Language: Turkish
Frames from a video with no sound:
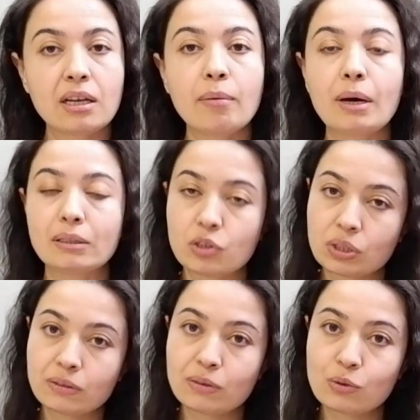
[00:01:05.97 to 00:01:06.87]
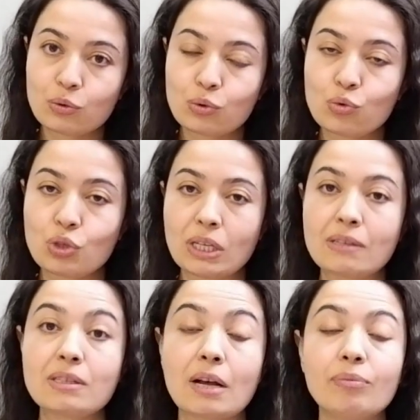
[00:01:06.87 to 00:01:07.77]
hem anlaşıldığınızı
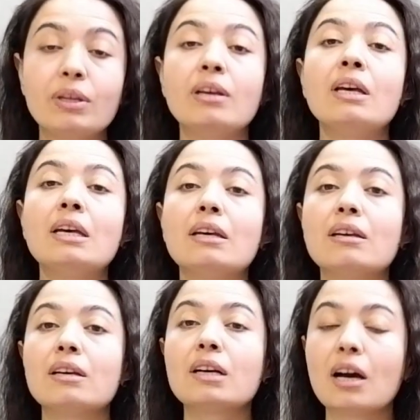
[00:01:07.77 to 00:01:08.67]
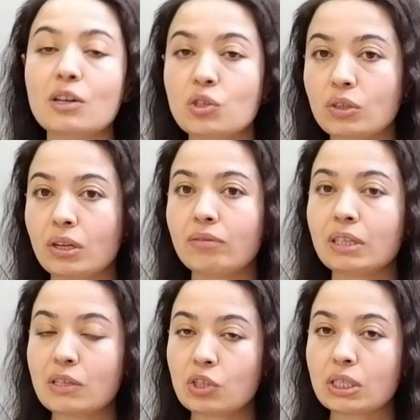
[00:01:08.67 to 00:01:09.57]
düşüneceğiniz hem de e, karşı
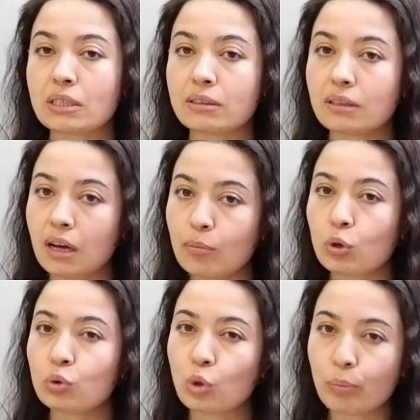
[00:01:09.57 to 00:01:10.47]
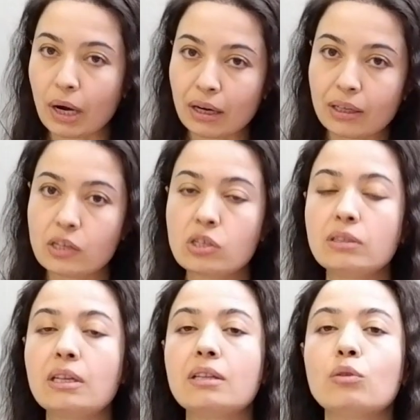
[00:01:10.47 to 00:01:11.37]
tarafla ilişkilerin daha böyle toparlayıcı
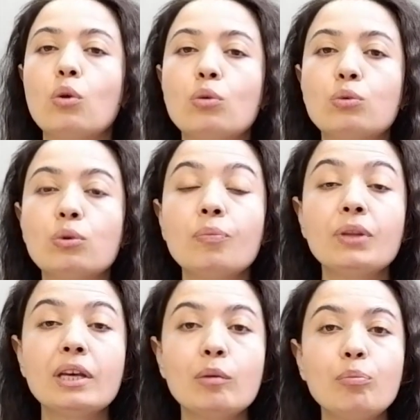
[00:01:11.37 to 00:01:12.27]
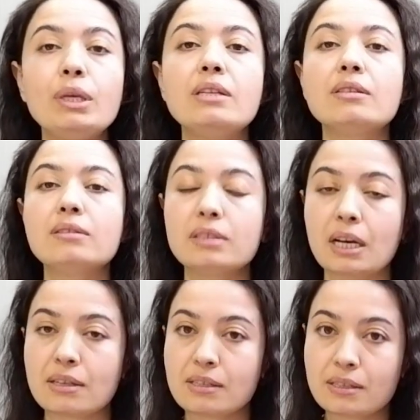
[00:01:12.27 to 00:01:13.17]
nitelikte olduğu bir
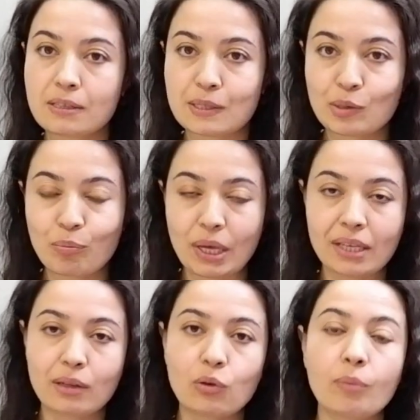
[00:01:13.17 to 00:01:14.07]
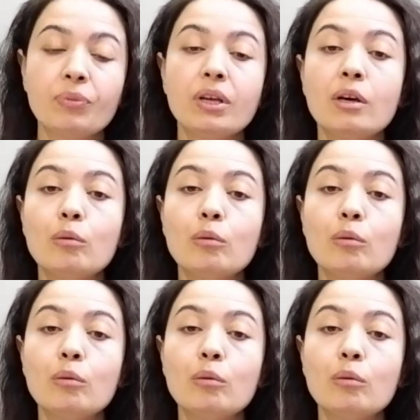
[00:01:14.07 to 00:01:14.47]
transit sizi bekliyor.